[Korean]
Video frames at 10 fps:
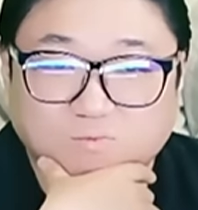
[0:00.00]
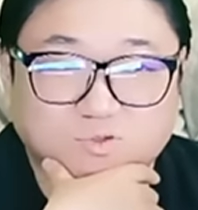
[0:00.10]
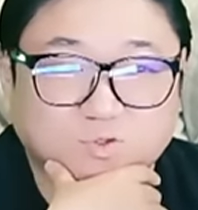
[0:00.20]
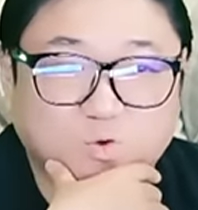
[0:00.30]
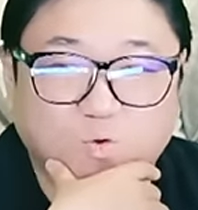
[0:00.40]

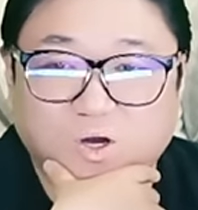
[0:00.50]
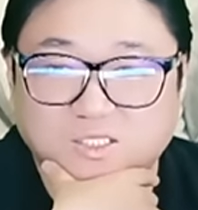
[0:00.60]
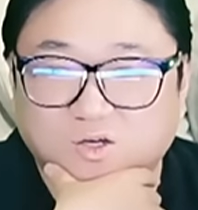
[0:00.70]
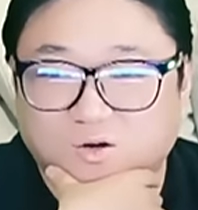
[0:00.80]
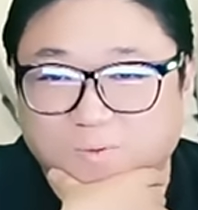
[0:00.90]
무슨
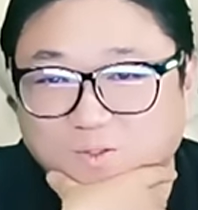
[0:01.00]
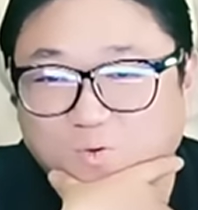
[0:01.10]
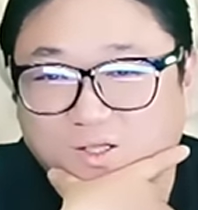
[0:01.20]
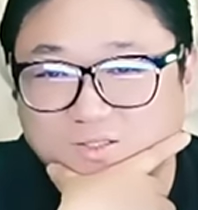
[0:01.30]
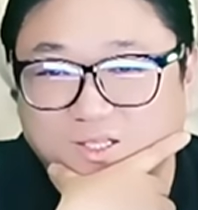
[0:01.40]
교관처럼
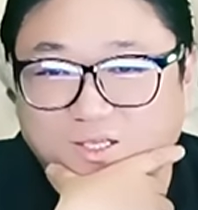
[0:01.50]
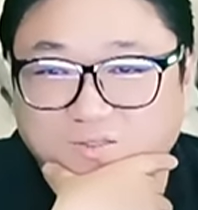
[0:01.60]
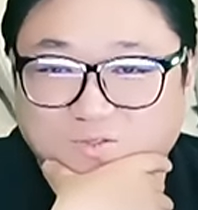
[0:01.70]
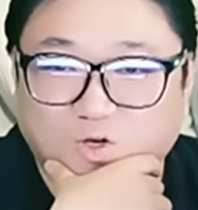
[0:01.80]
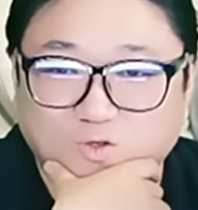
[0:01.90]
행동하는데
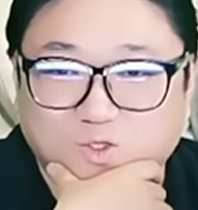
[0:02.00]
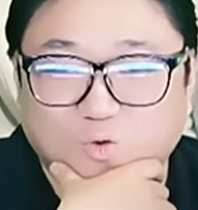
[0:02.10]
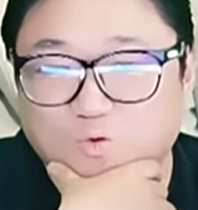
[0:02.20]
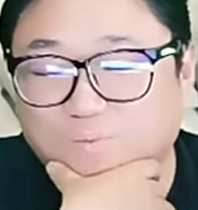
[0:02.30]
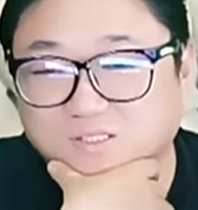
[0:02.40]
정식
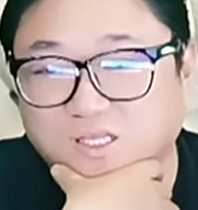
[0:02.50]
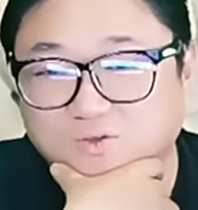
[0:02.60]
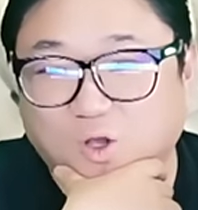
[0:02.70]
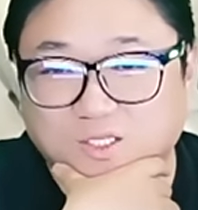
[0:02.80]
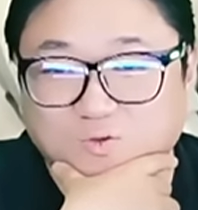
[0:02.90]
교육 받은
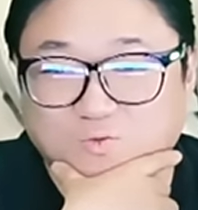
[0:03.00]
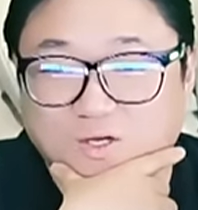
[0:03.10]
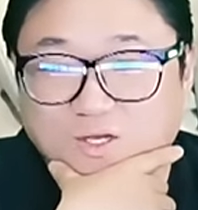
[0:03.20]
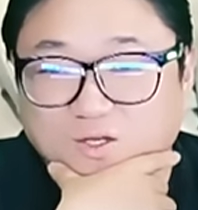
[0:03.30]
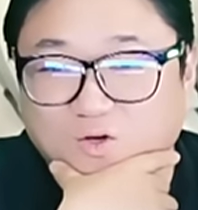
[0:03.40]
애들도
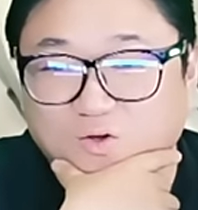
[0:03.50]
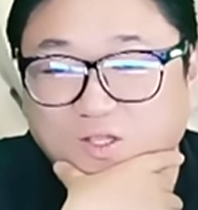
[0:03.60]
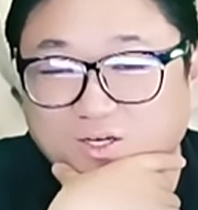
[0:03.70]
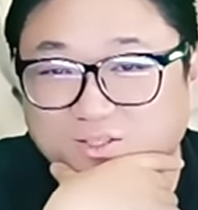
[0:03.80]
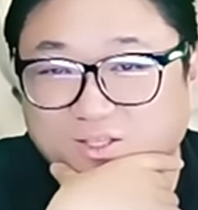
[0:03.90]
아니고 그런
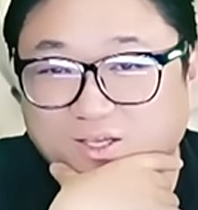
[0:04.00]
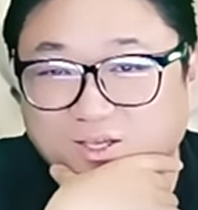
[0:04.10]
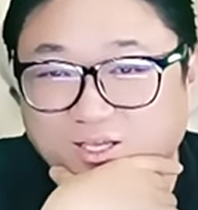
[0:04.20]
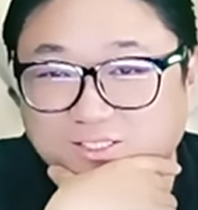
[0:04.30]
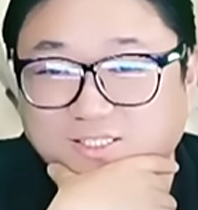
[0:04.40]

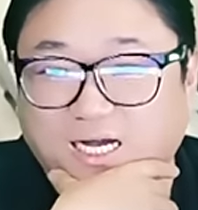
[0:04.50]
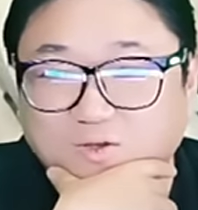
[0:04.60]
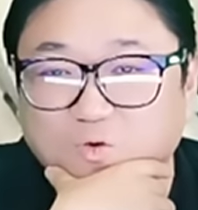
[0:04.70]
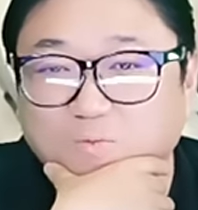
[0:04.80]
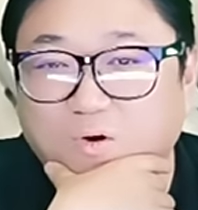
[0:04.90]
애들한테
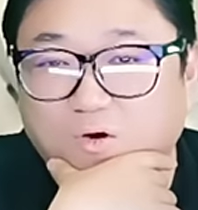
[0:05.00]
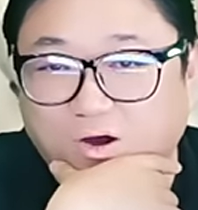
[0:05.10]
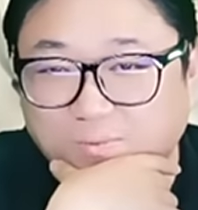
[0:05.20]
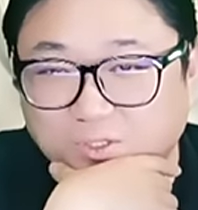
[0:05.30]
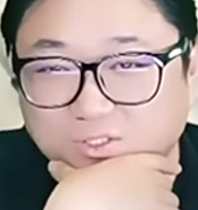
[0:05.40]
쌍욕
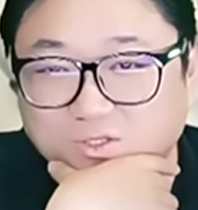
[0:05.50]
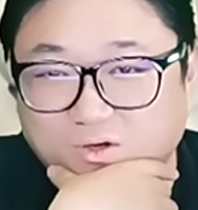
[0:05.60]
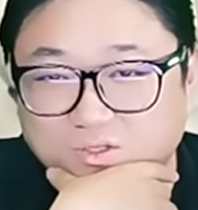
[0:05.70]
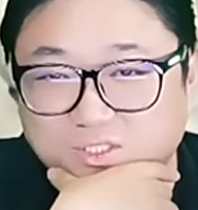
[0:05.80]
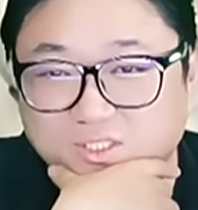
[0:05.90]

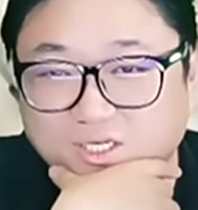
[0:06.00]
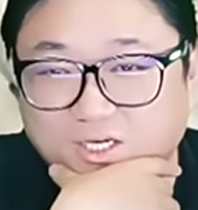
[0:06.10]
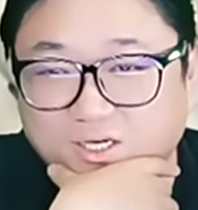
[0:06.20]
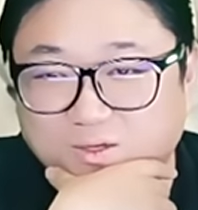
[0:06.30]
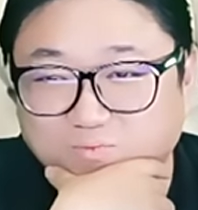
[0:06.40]
먹어가면서
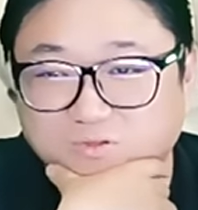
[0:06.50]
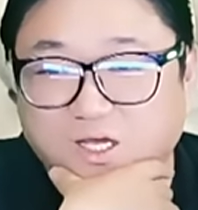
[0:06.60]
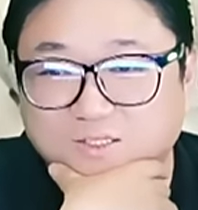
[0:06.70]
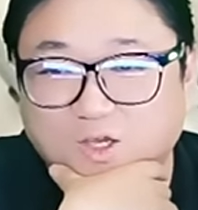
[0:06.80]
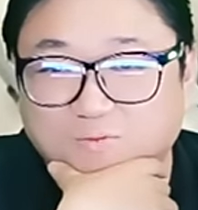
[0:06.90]
진짜
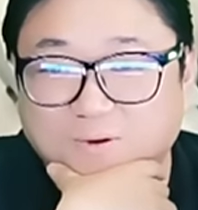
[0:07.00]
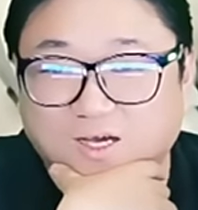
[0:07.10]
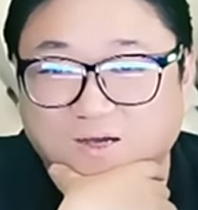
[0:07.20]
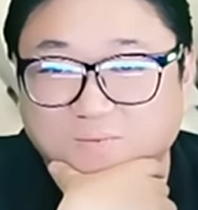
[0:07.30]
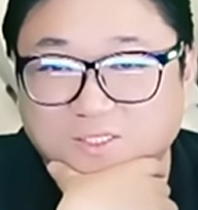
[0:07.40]
부당 대우
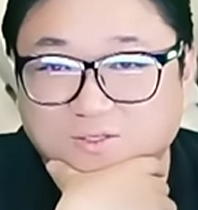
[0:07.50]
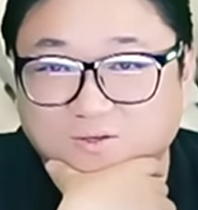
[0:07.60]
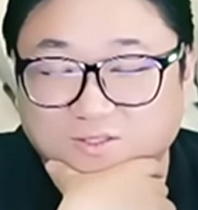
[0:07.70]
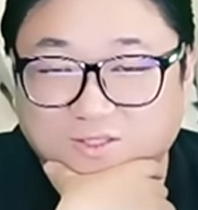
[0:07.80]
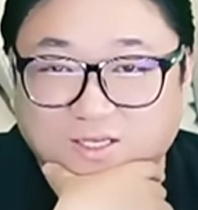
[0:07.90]
받아가면서
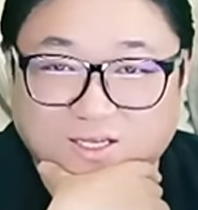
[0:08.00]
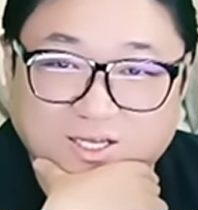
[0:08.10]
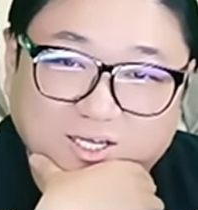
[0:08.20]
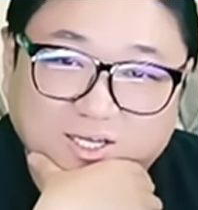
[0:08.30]
그때